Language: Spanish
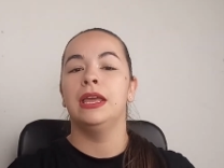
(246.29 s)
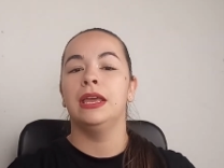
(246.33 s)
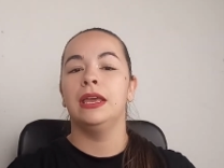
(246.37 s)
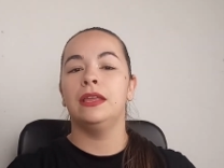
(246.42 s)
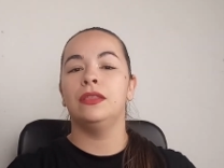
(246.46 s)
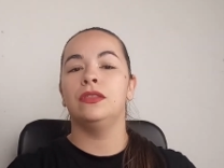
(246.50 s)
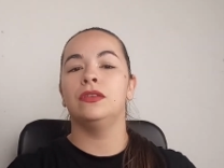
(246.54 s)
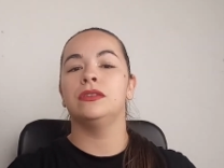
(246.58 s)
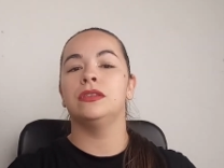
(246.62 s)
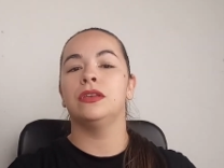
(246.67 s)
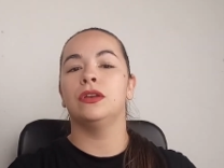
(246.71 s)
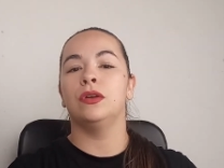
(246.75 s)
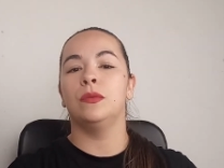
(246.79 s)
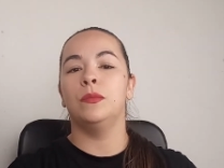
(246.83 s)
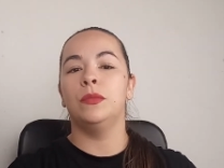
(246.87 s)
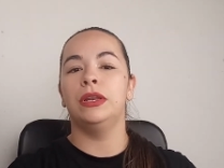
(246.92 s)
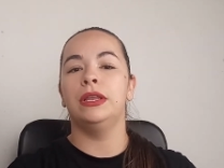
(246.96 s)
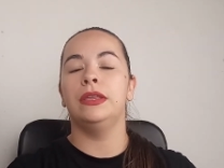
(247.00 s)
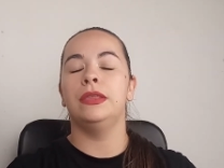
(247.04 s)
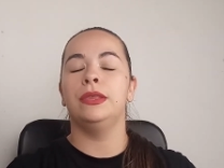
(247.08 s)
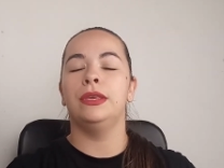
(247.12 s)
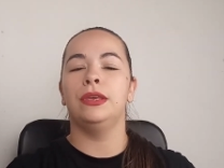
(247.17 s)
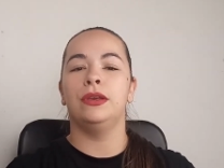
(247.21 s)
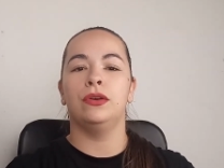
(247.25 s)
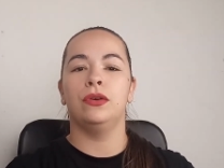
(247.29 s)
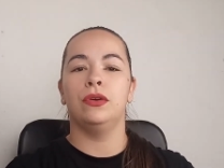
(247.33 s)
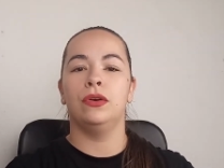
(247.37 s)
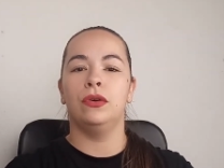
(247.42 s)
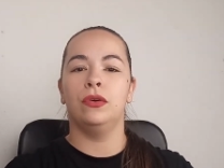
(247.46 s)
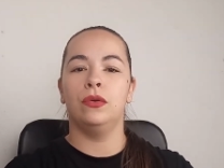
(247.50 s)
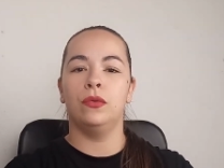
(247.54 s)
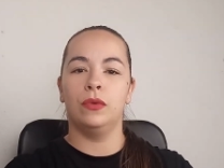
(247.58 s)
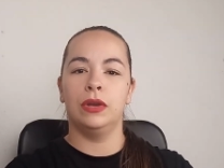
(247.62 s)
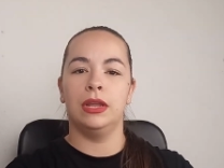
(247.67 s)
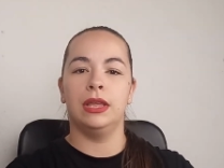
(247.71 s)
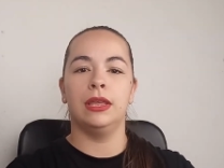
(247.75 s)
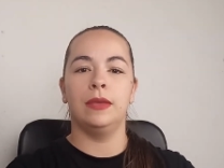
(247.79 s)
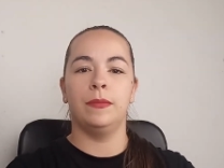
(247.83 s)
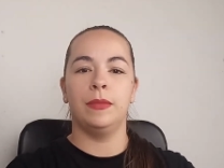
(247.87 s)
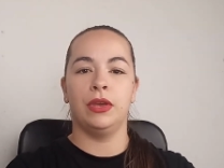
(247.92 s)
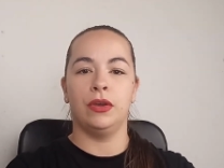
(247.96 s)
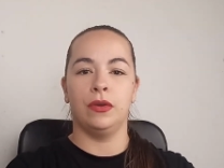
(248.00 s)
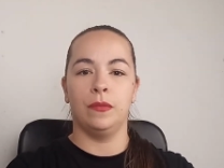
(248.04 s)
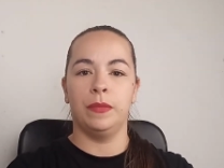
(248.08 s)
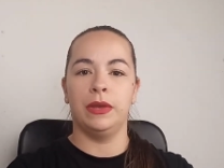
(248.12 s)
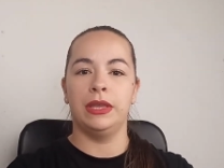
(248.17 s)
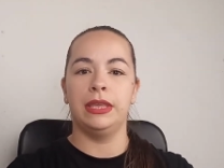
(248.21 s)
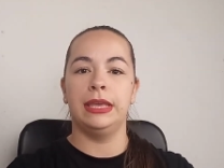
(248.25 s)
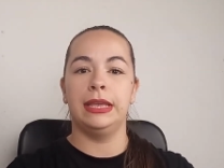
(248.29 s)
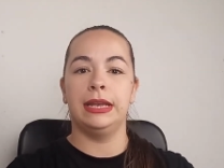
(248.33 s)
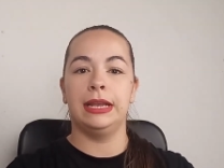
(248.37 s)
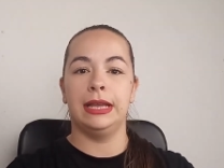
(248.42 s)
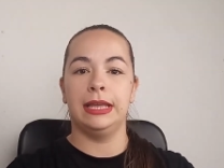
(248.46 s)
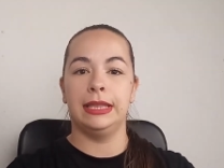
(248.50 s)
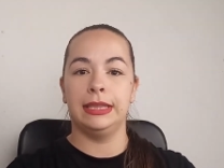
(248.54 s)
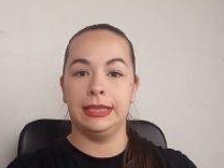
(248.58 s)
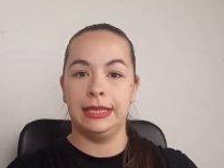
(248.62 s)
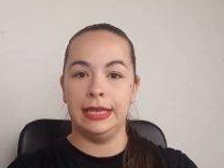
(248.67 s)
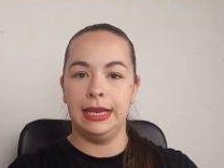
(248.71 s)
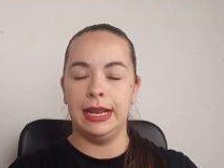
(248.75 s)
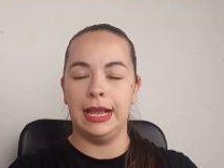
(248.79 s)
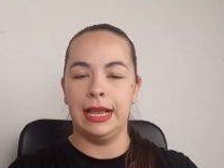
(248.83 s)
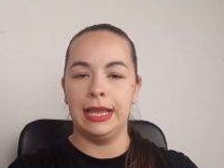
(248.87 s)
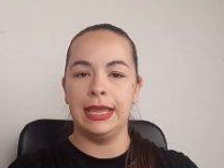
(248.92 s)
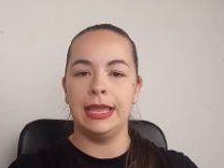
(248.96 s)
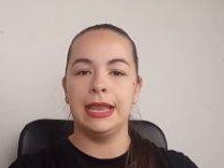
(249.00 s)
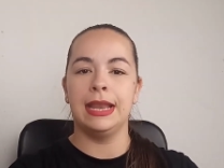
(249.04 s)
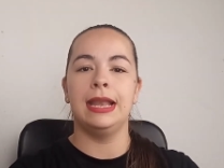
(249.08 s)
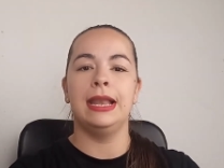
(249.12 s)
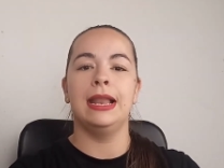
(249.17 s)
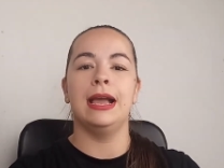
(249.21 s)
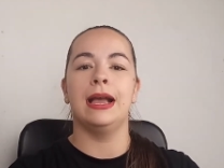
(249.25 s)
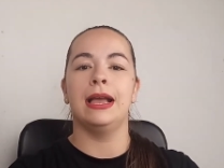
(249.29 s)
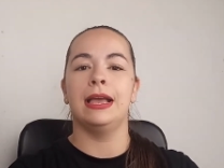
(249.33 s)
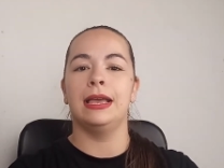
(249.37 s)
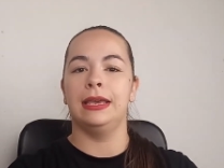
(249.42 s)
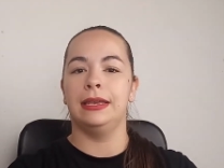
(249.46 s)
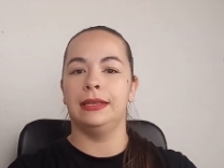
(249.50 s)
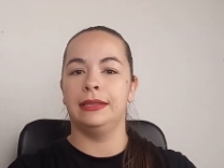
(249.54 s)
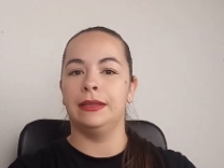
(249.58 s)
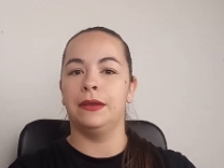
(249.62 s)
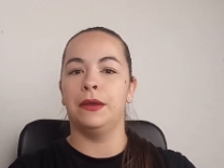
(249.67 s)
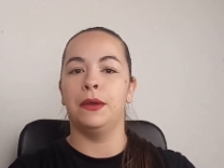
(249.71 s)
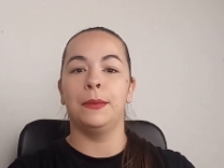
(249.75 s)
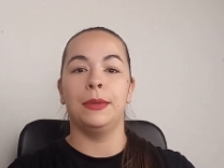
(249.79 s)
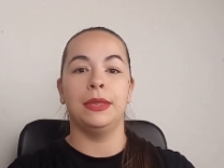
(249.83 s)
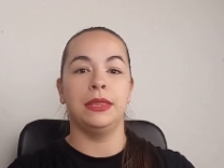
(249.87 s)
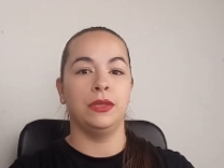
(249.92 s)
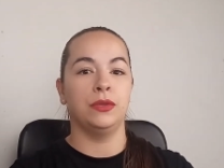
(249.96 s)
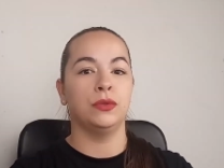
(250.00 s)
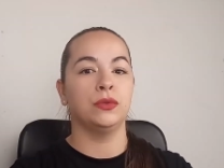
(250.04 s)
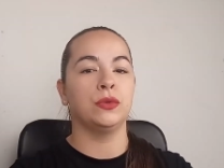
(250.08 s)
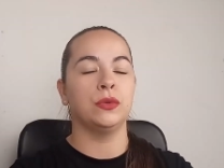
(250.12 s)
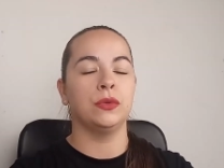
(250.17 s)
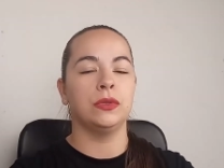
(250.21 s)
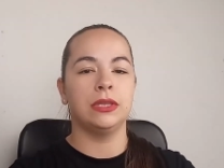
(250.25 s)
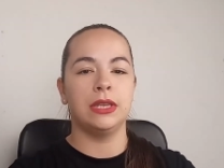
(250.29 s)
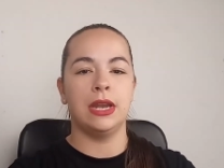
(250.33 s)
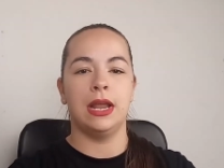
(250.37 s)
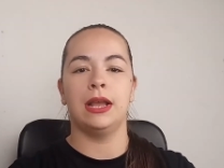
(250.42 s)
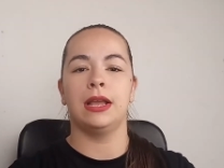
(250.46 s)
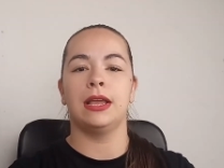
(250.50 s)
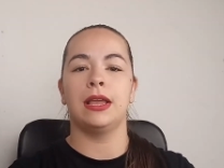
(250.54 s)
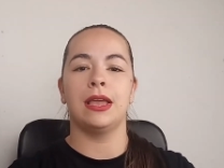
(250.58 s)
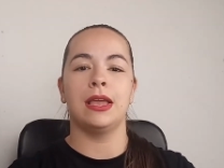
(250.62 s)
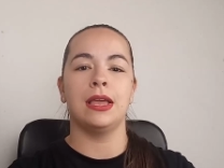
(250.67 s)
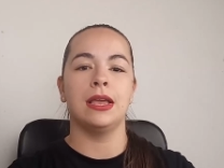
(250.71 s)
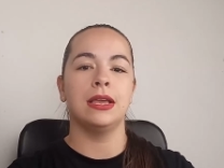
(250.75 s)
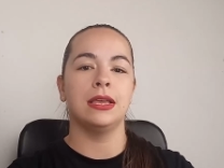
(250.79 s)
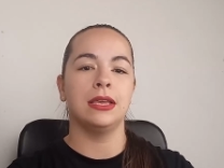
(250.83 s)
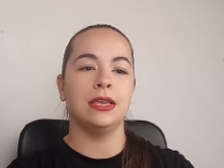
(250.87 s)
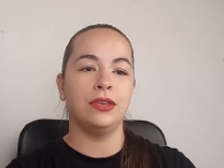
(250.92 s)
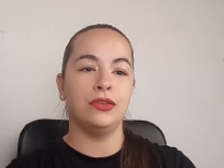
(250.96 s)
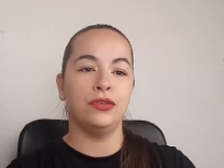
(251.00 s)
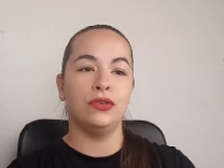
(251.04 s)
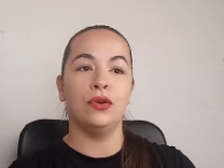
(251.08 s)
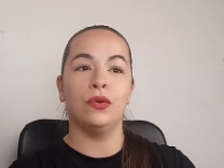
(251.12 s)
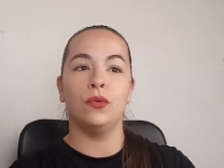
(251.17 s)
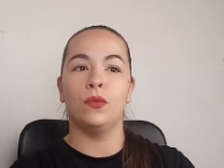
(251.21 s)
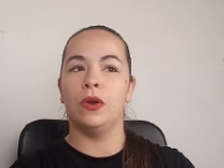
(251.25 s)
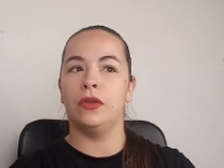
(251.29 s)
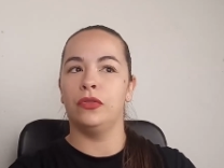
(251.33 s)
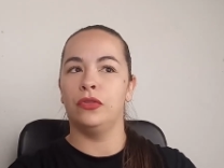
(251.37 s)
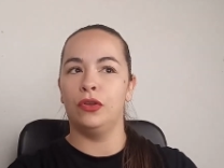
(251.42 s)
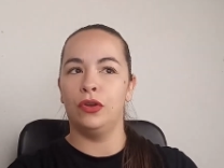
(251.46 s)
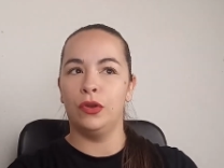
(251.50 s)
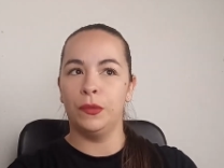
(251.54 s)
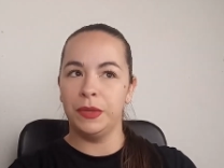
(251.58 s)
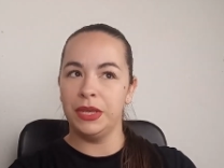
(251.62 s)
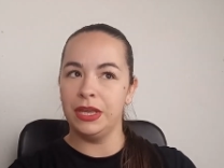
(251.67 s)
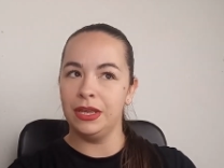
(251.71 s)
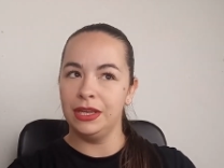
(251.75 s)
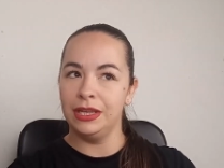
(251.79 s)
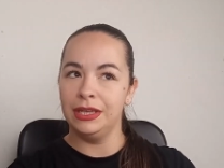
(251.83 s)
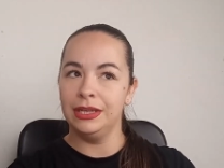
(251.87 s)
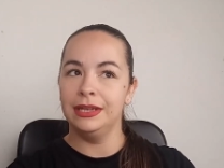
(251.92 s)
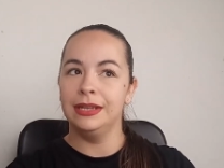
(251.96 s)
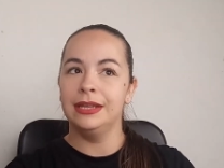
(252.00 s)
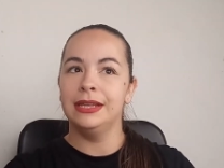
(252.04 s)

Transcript: Entonces, como les digo, una de mis compañeras de la isla estaba vendiendo sus trajes y yo cuando lo vi